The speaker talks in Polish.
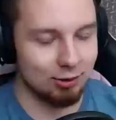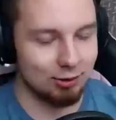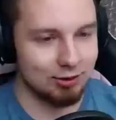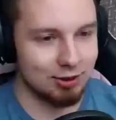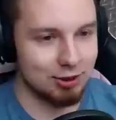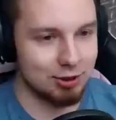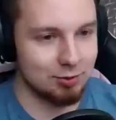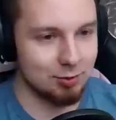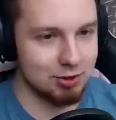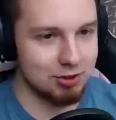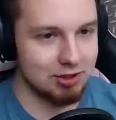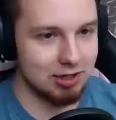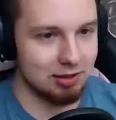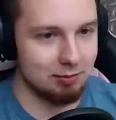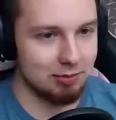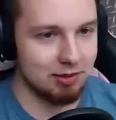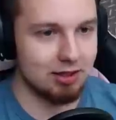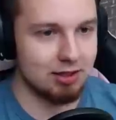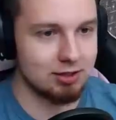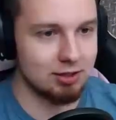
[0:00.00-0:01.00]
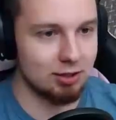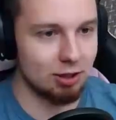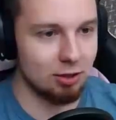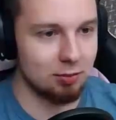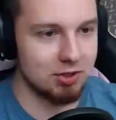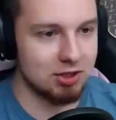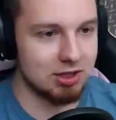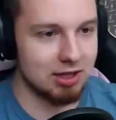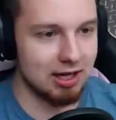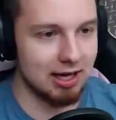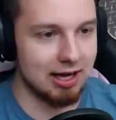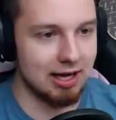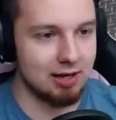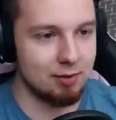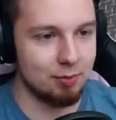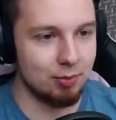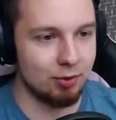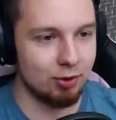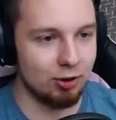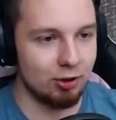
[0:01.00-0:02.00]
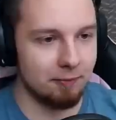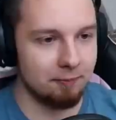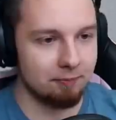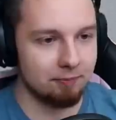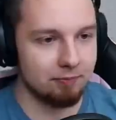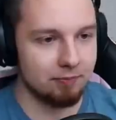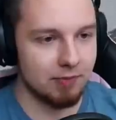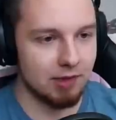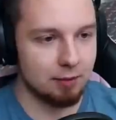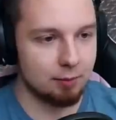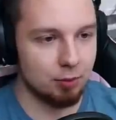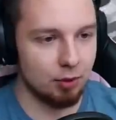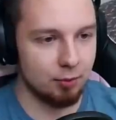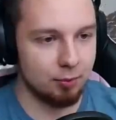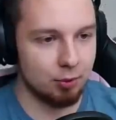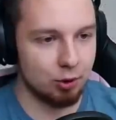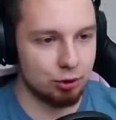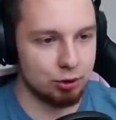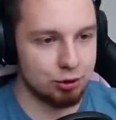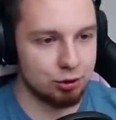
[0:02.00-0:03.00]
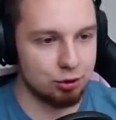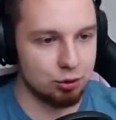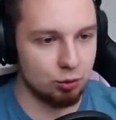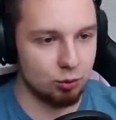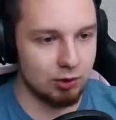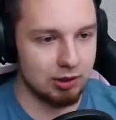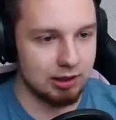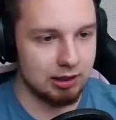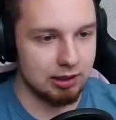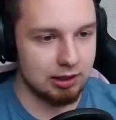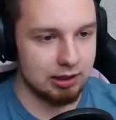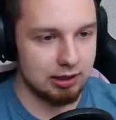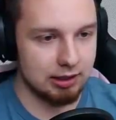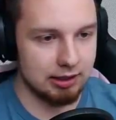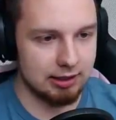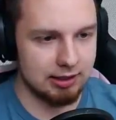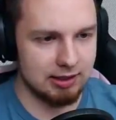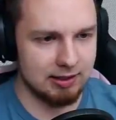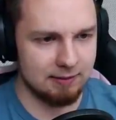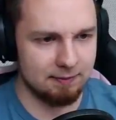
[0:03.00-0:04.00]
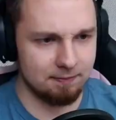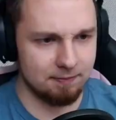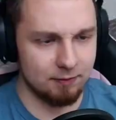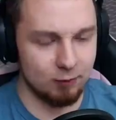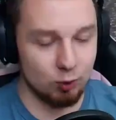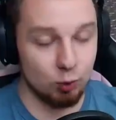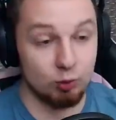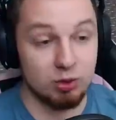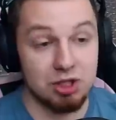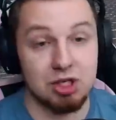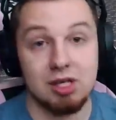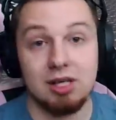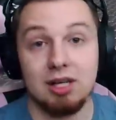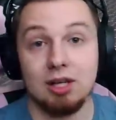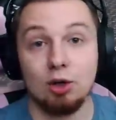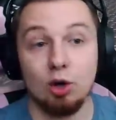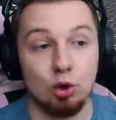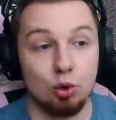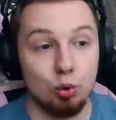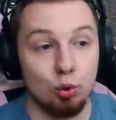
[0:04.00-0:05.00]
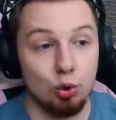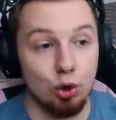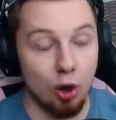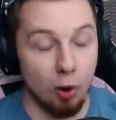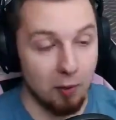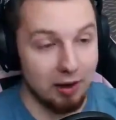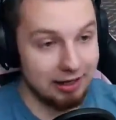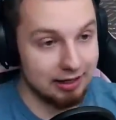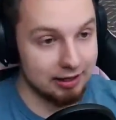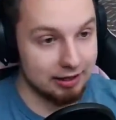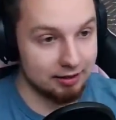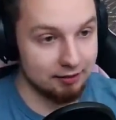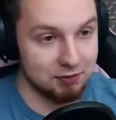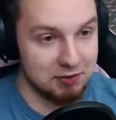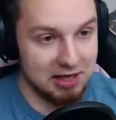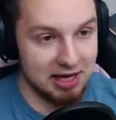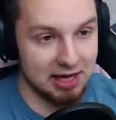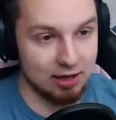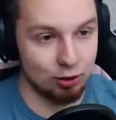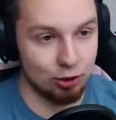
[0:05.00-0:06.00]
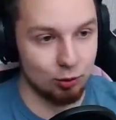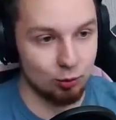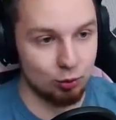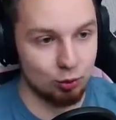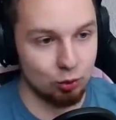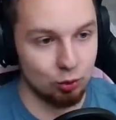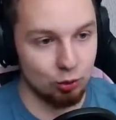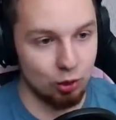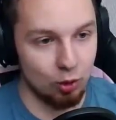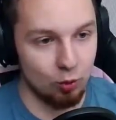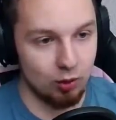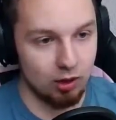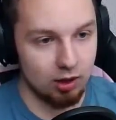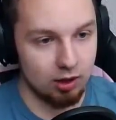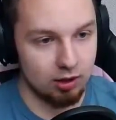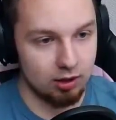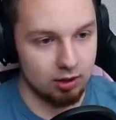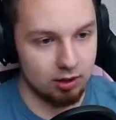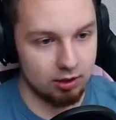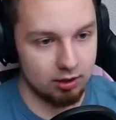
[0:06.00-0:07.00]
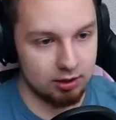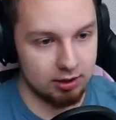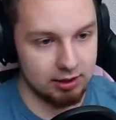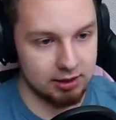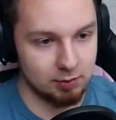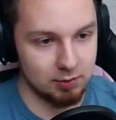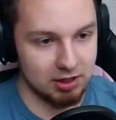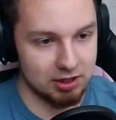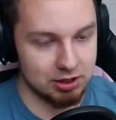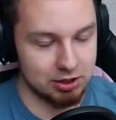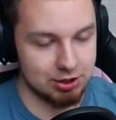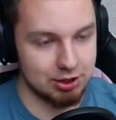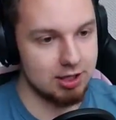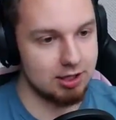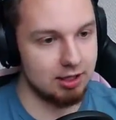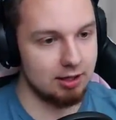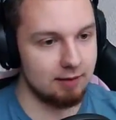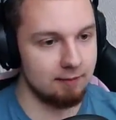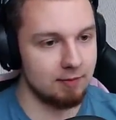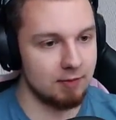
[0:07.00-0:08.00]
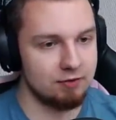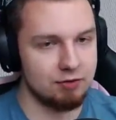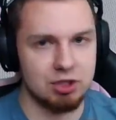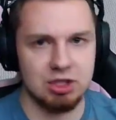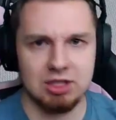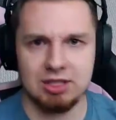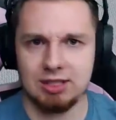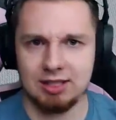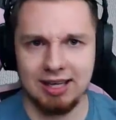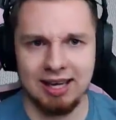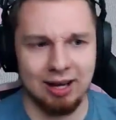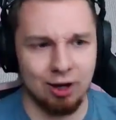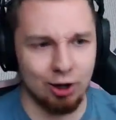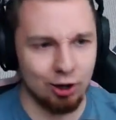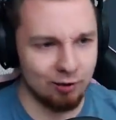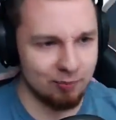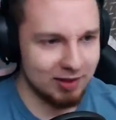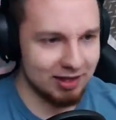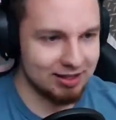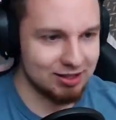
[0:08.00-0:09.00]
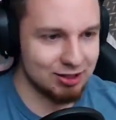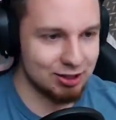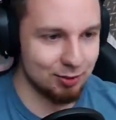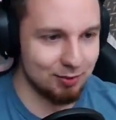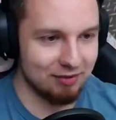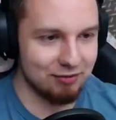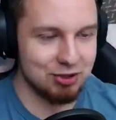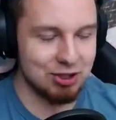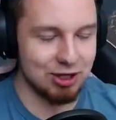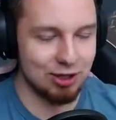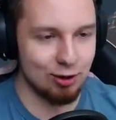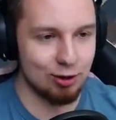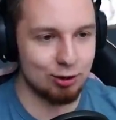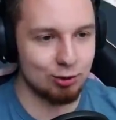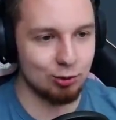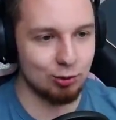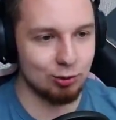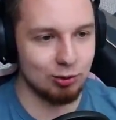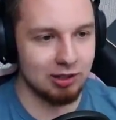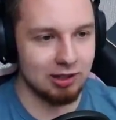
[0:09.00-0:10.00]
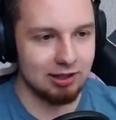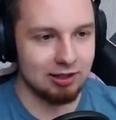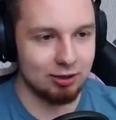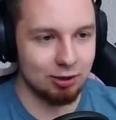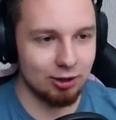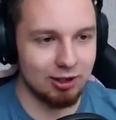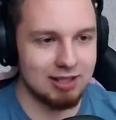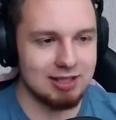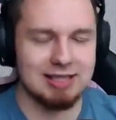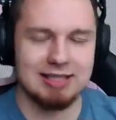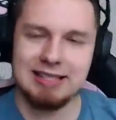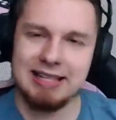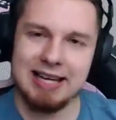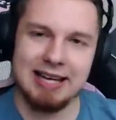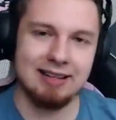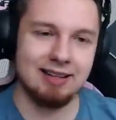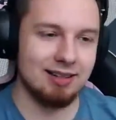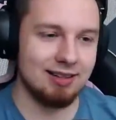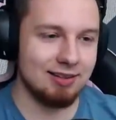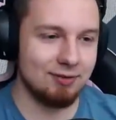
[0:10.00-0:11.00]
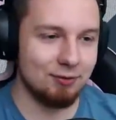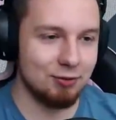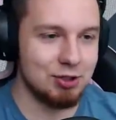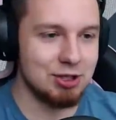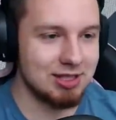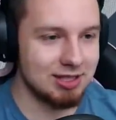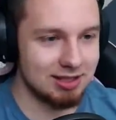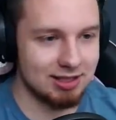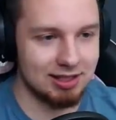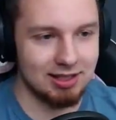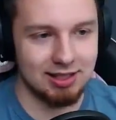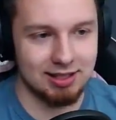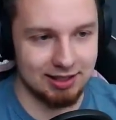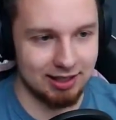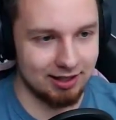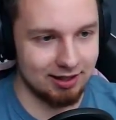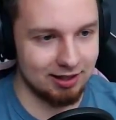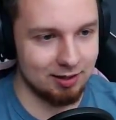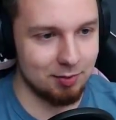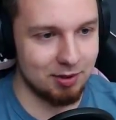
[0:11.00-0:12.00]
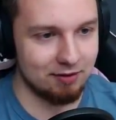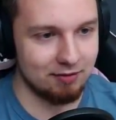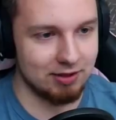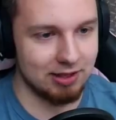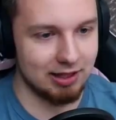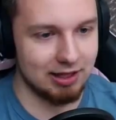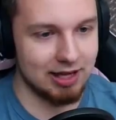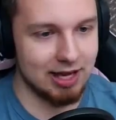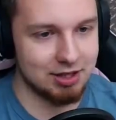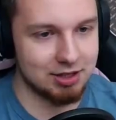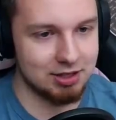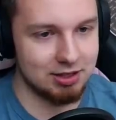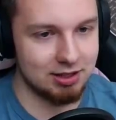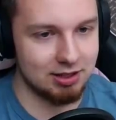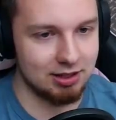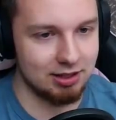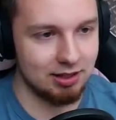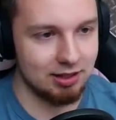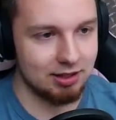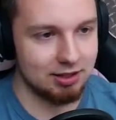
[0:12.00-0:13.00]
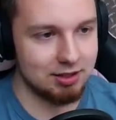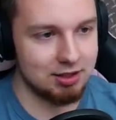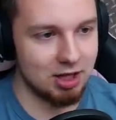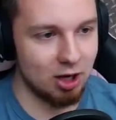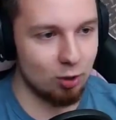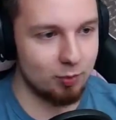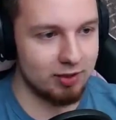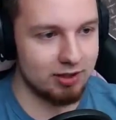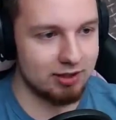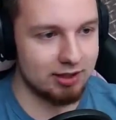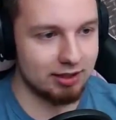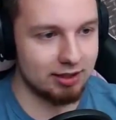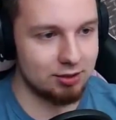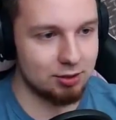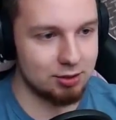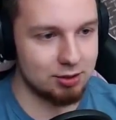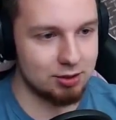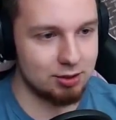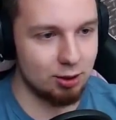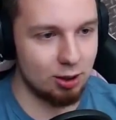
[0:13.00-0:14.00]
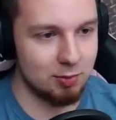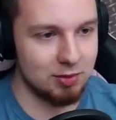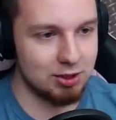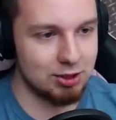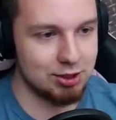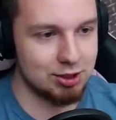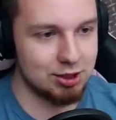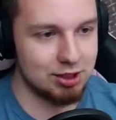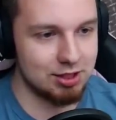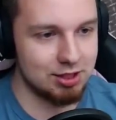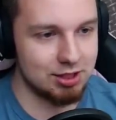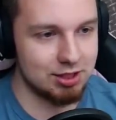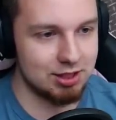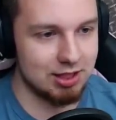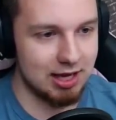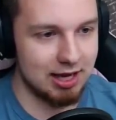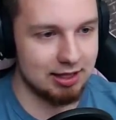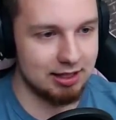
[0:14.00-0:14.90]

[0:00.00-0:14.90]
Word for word: też można by zrobić, albo po prostu... E, uderzenie go kulą, wielką kulą yy, i zmiażdżenie wszystkiego, co ma w środku. To jest sen wszystkich tak naprawdę. Każdy chciałby takie coś zrobić. 3, 4,